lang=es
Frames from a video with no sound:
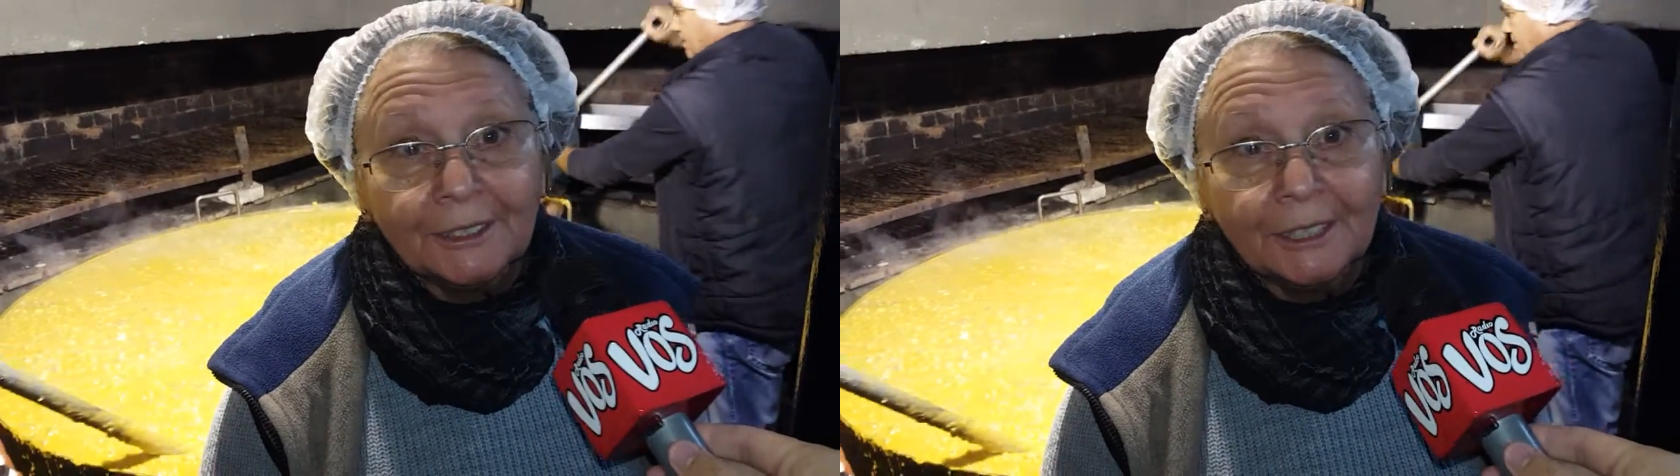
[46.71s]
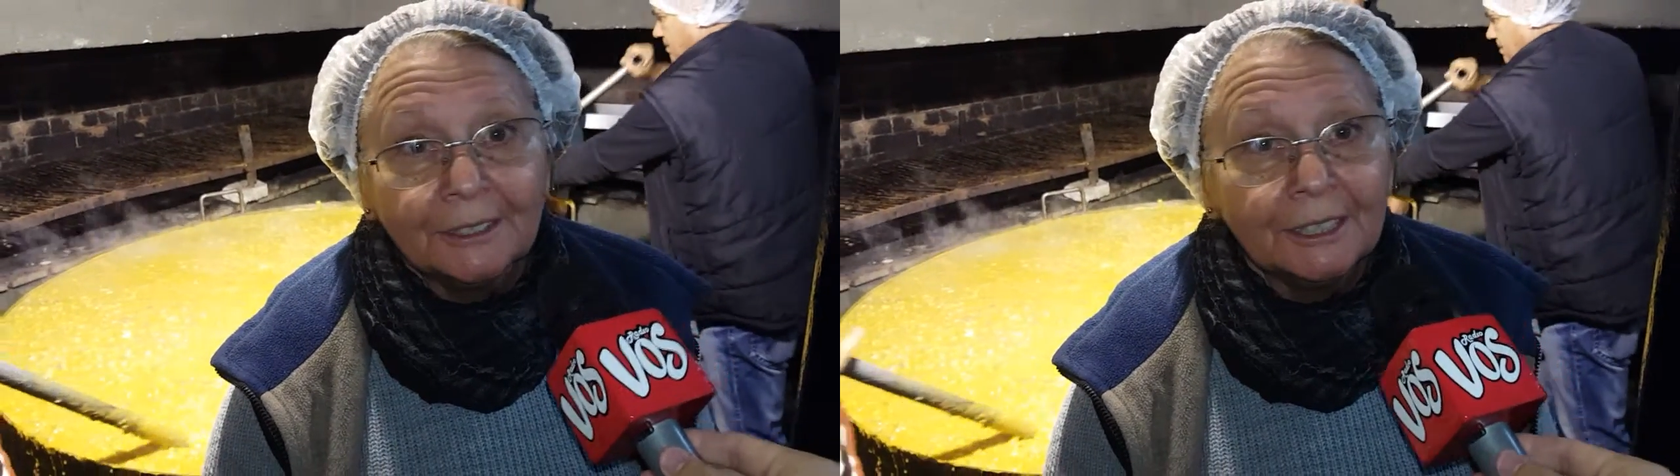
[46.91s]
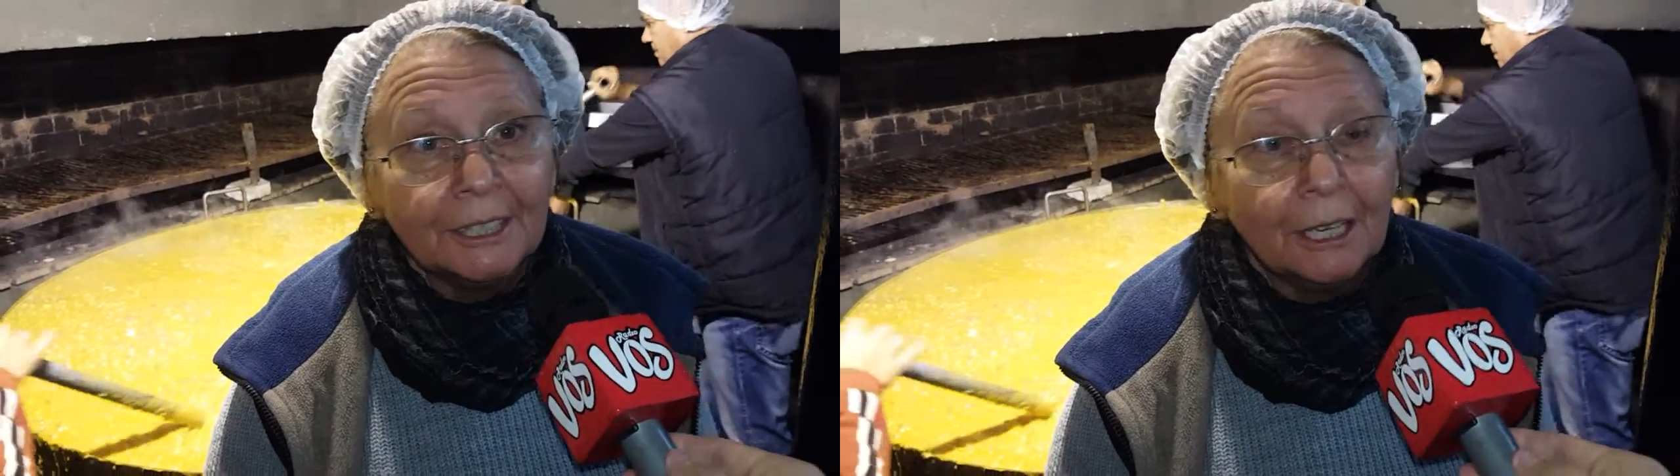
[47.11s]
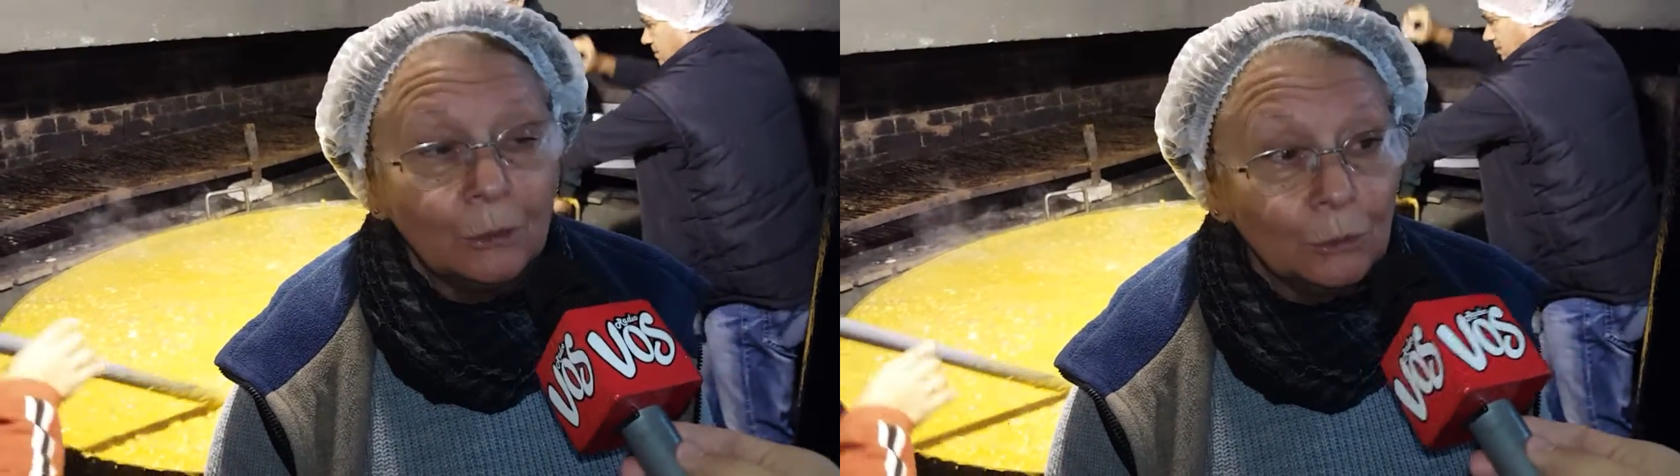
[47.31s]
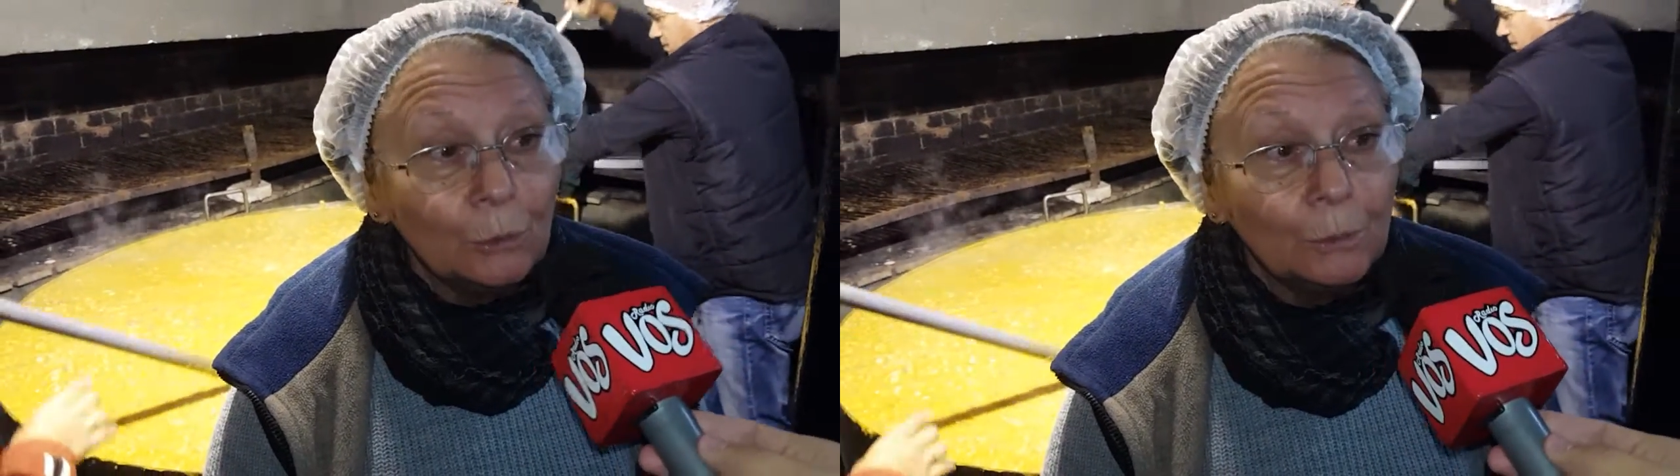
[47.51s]

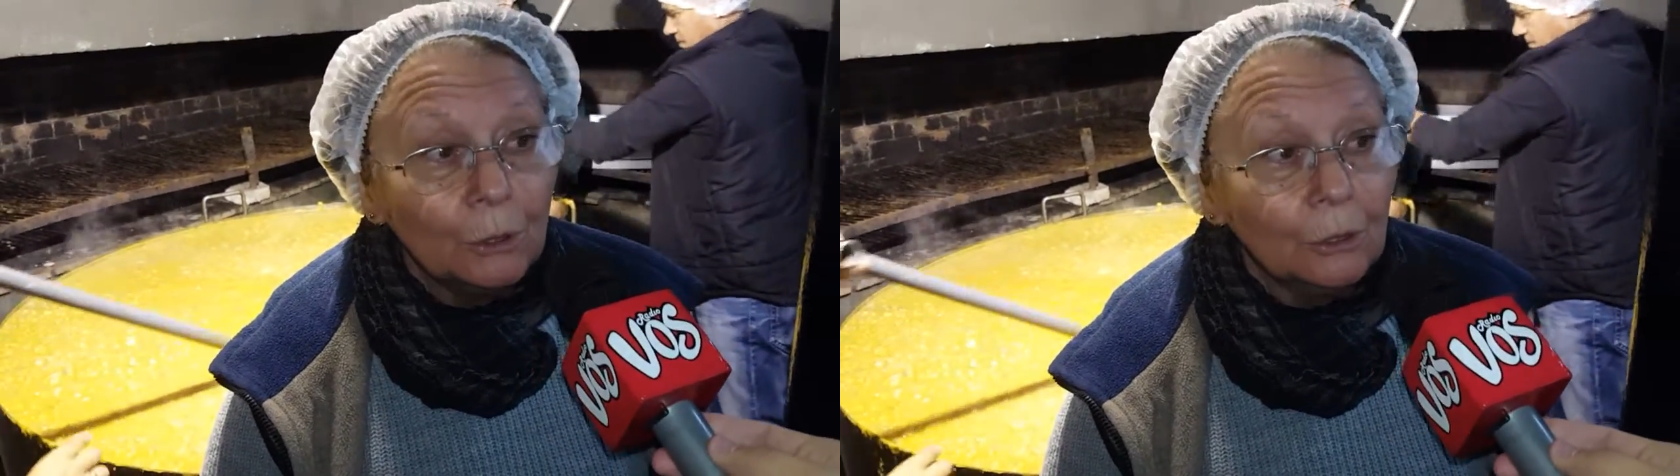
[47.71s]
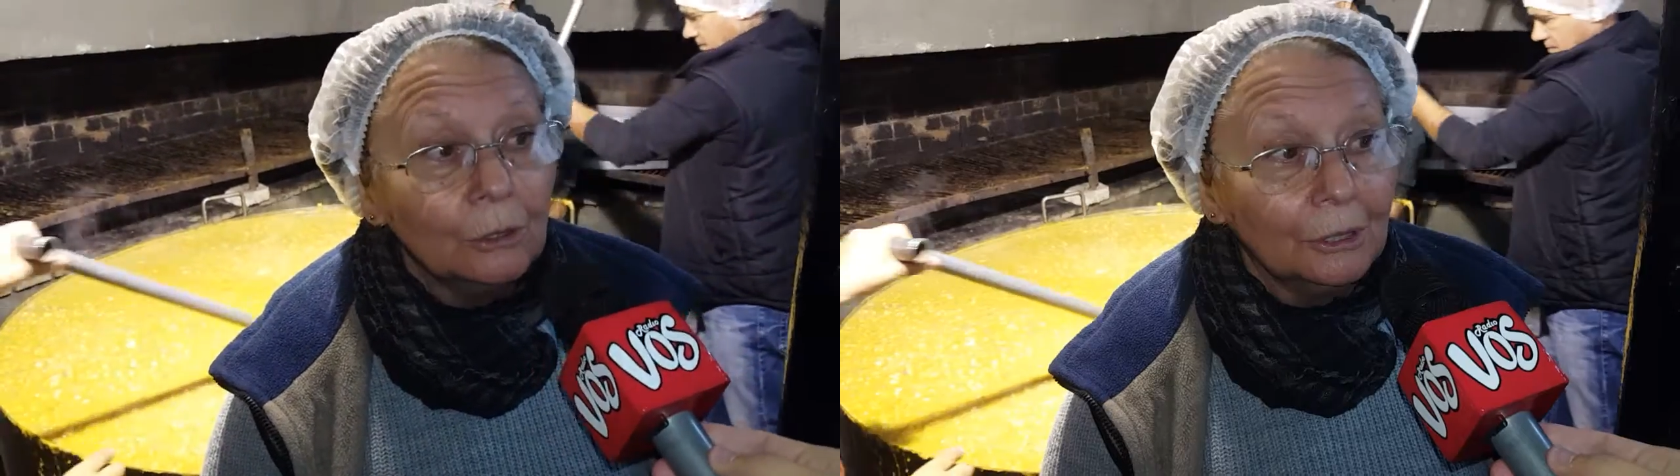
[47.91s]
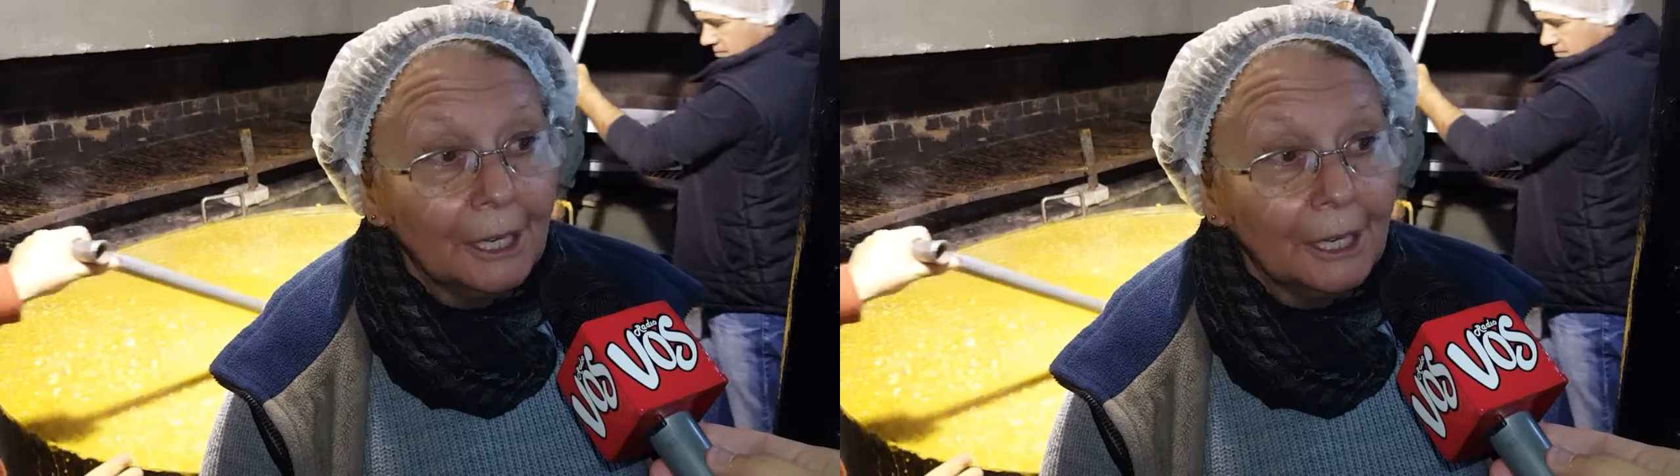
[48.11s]
necesita un grupo